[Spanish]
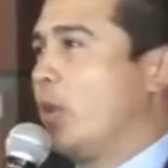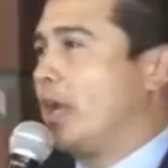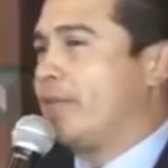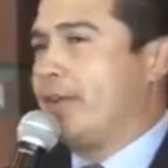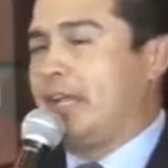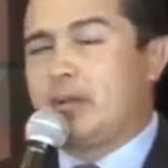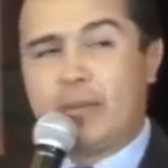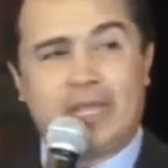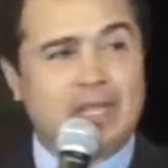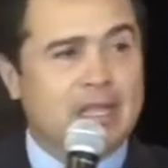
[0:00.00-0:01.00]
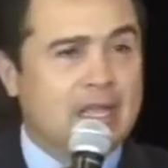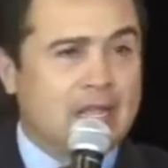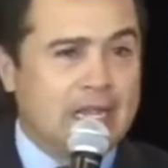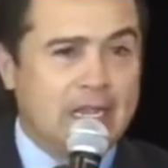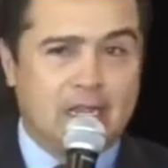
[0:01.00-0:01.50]
Voy a referirme
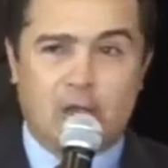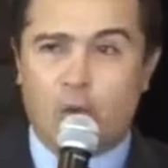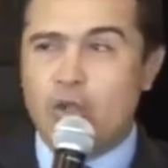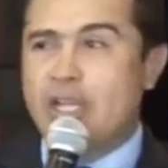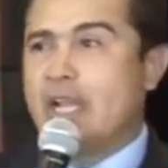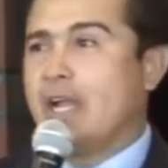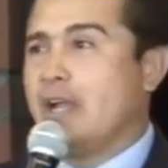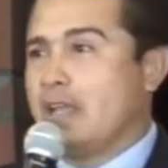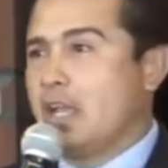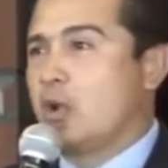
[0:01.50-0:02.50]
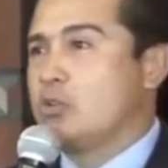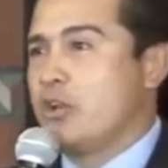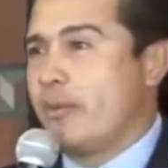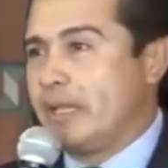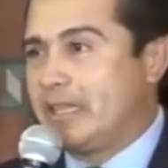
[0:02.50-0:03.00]
única y
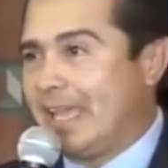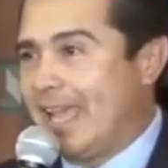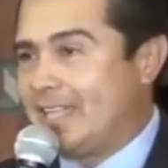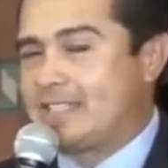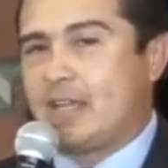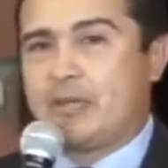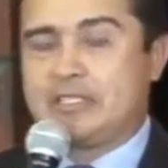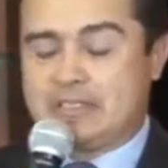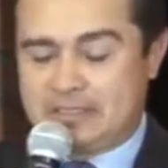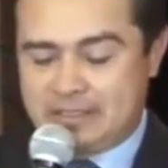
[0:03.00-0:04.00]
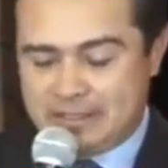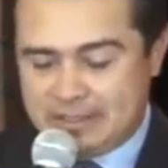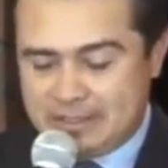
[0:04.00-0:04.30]
exclusivamente esta vez.